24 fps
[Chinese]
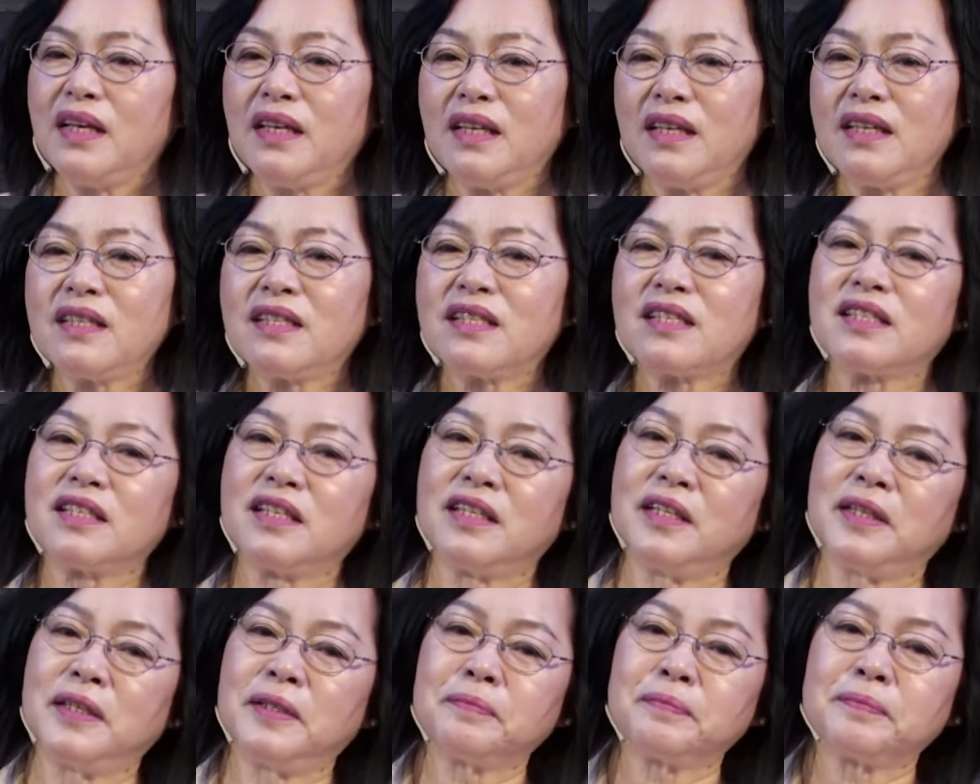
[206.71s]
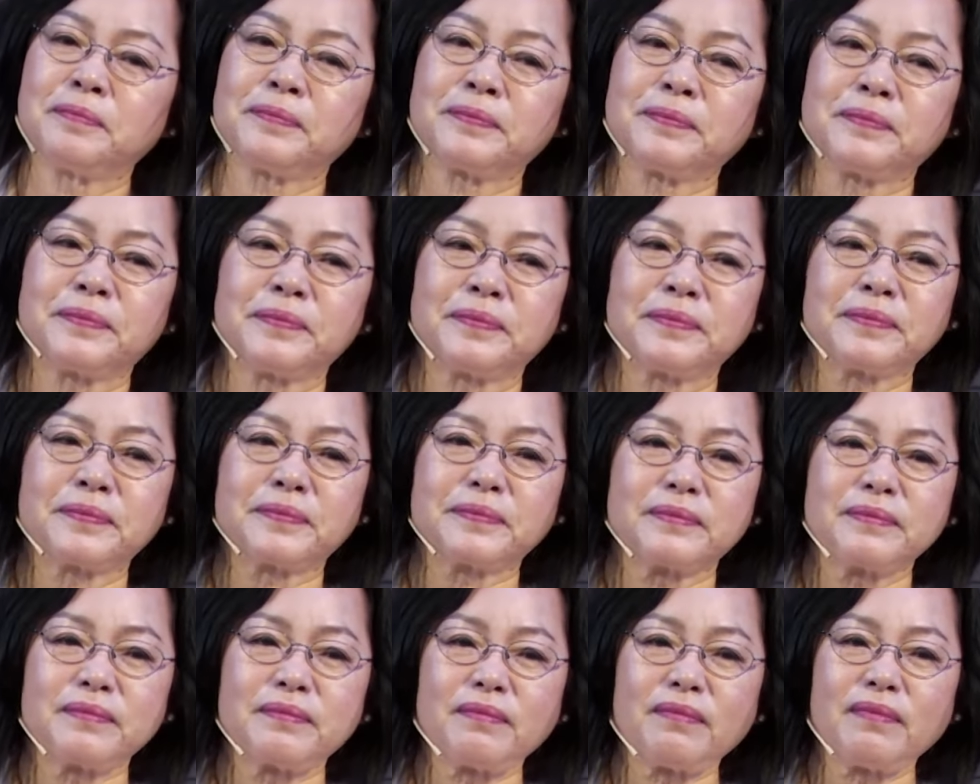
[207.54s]
因此，
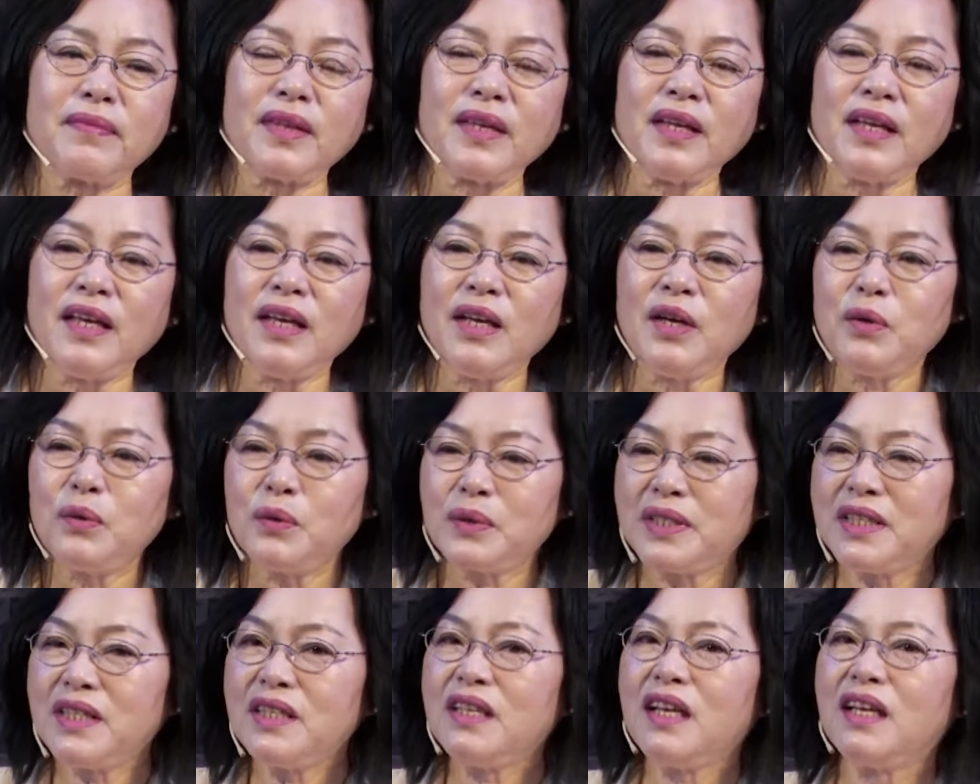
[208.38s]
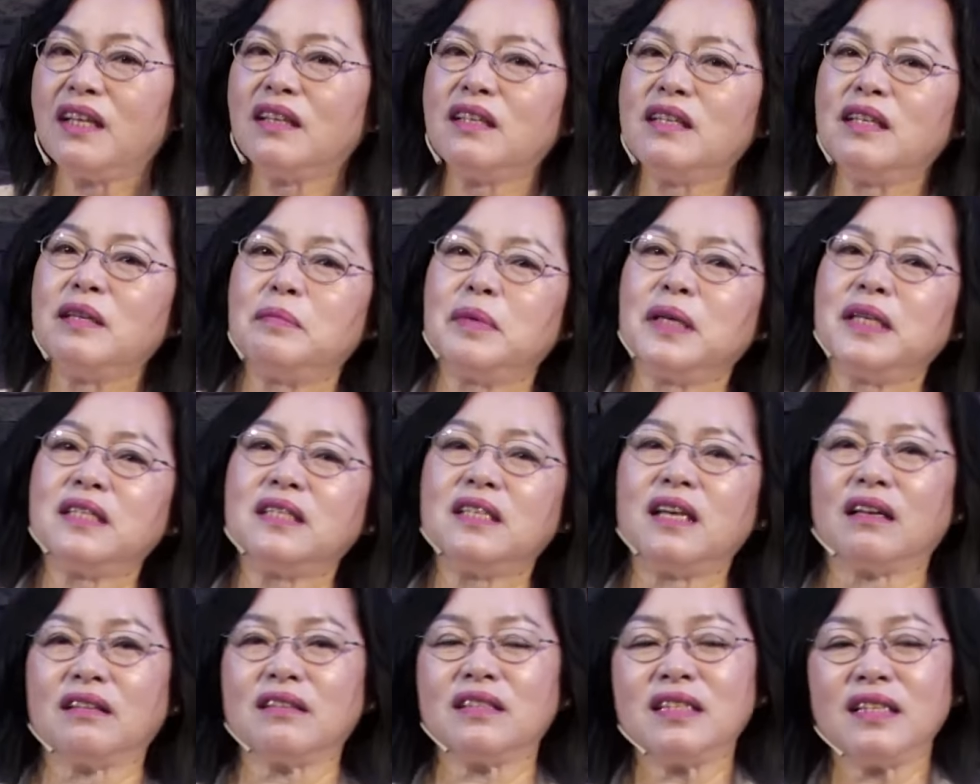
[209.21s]
我今天特别
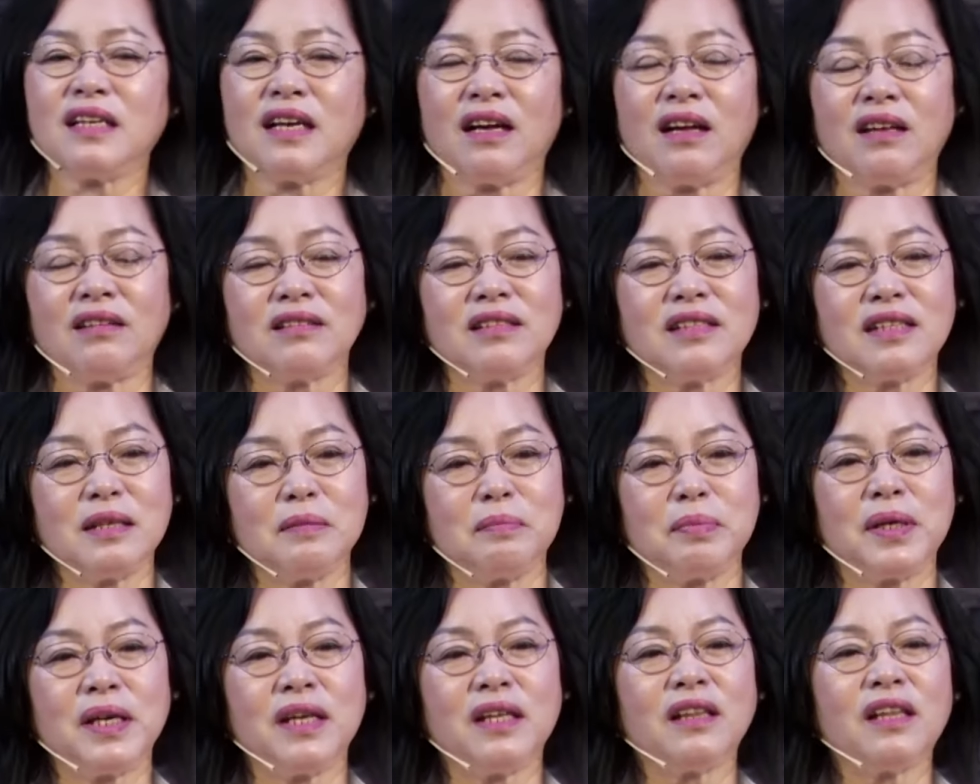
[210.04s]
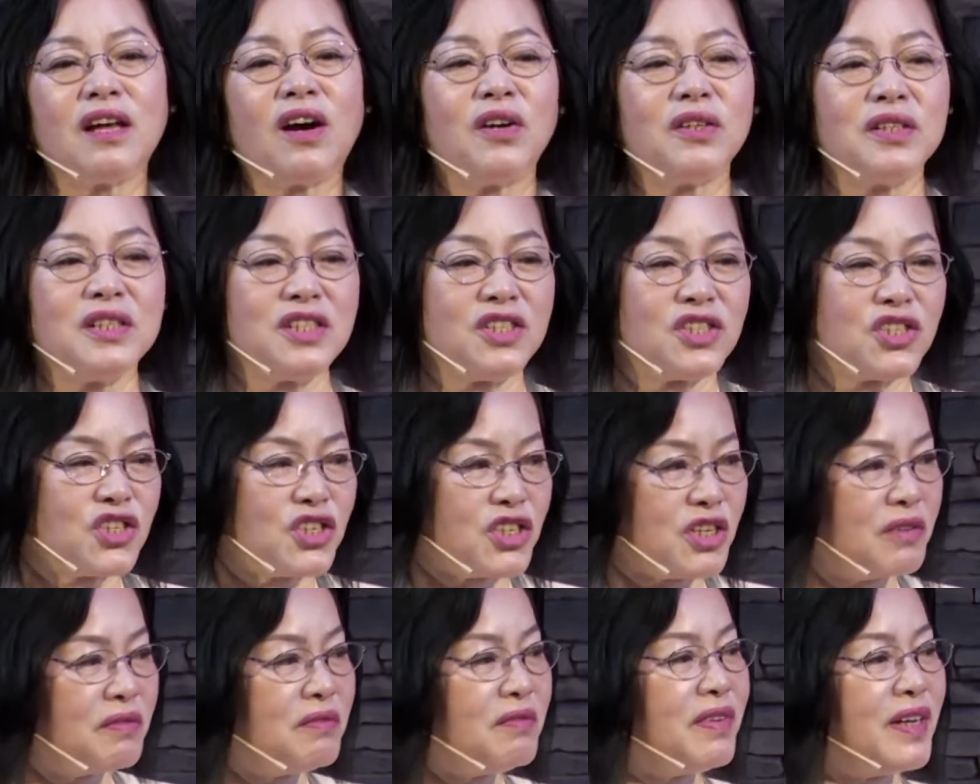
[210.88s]
想讲这篇道，以
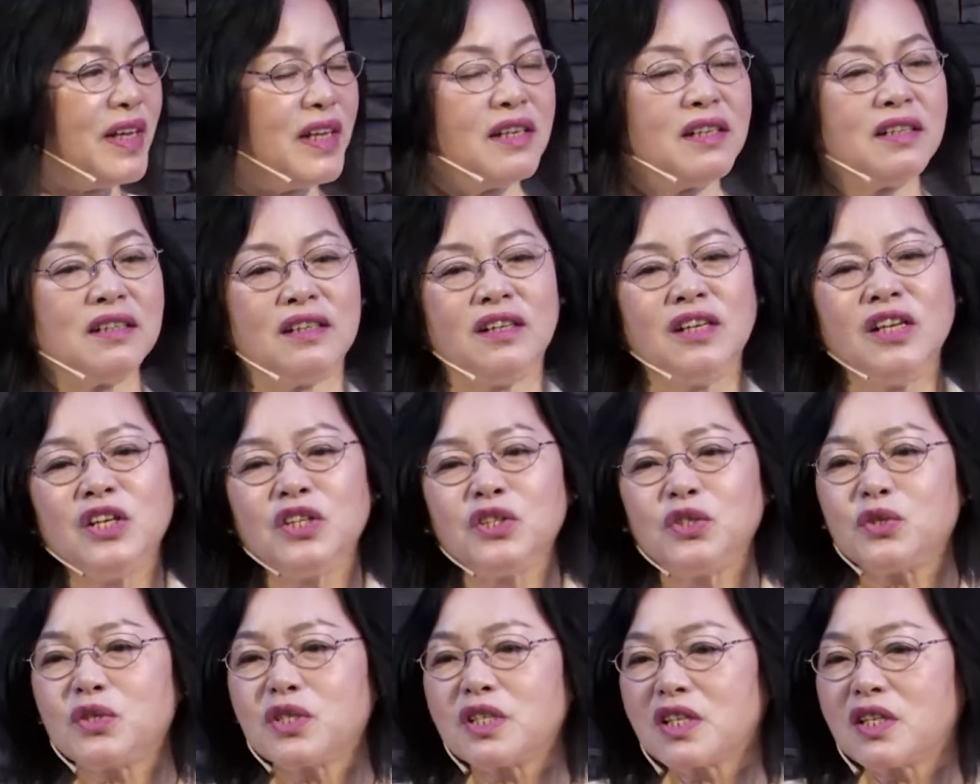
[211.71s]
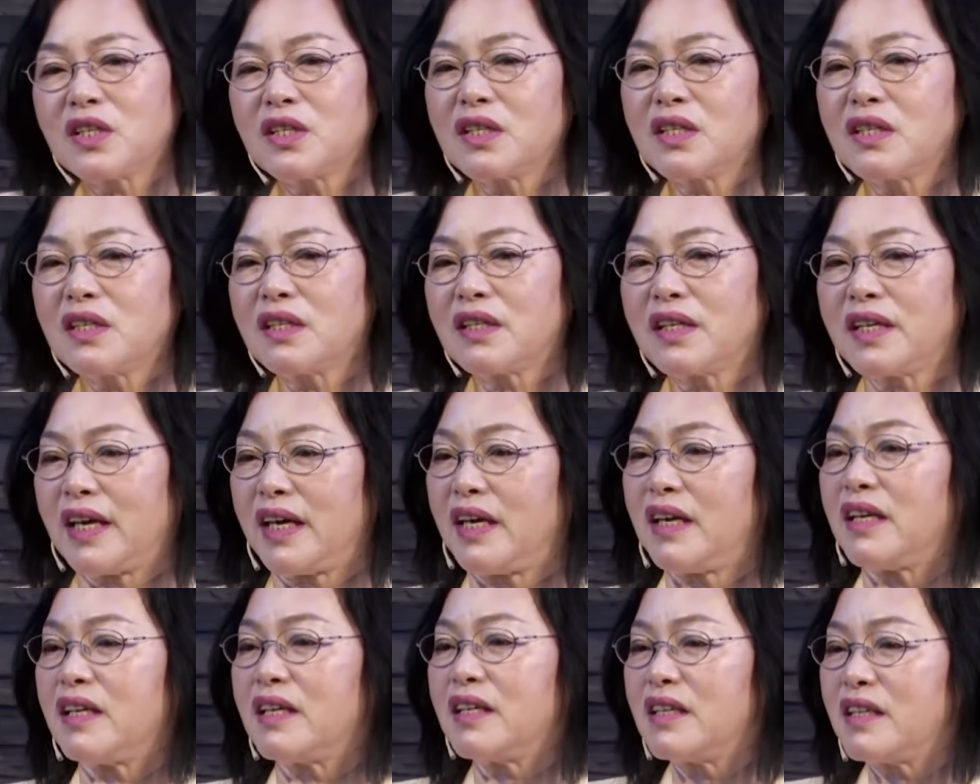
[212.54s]
神为乐，就是。
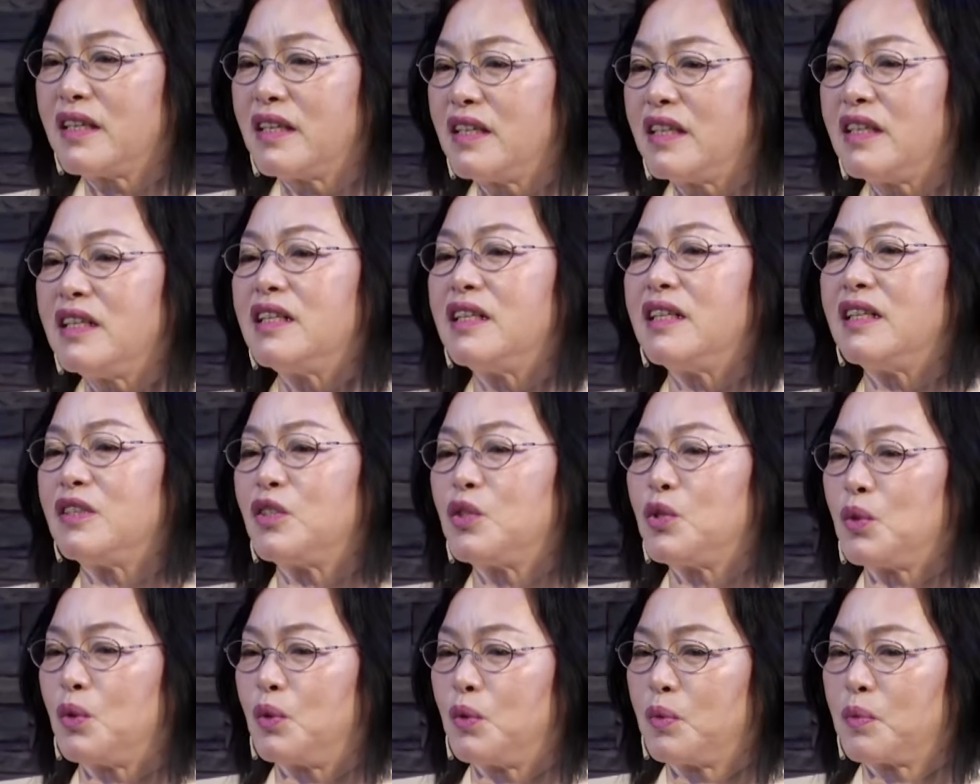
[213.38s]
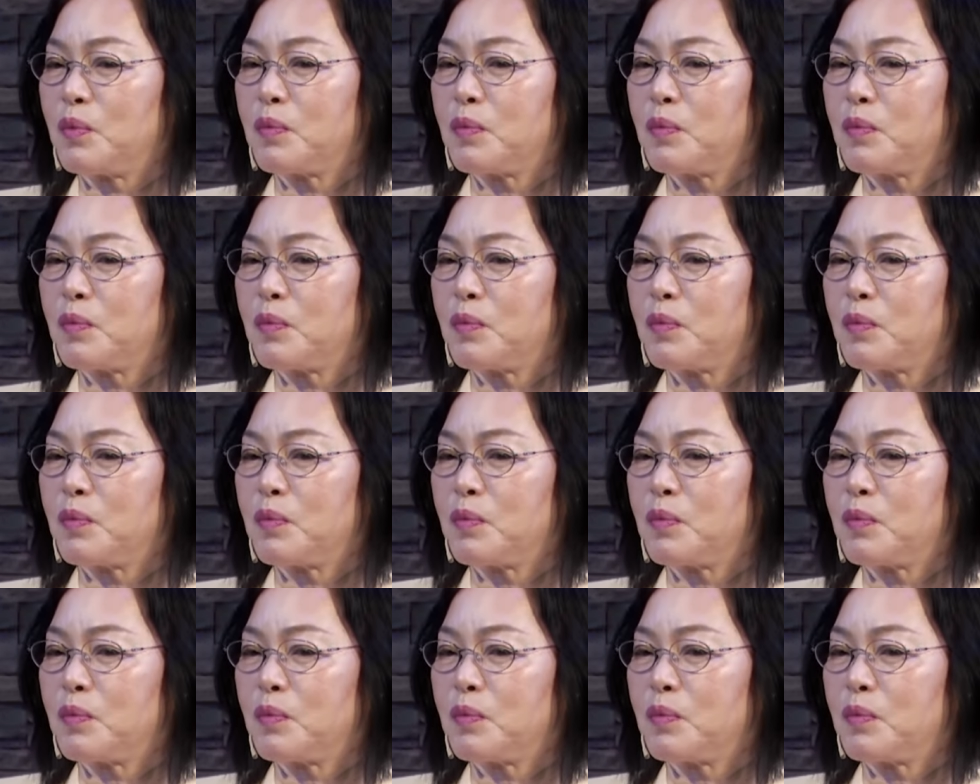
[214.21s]
给各种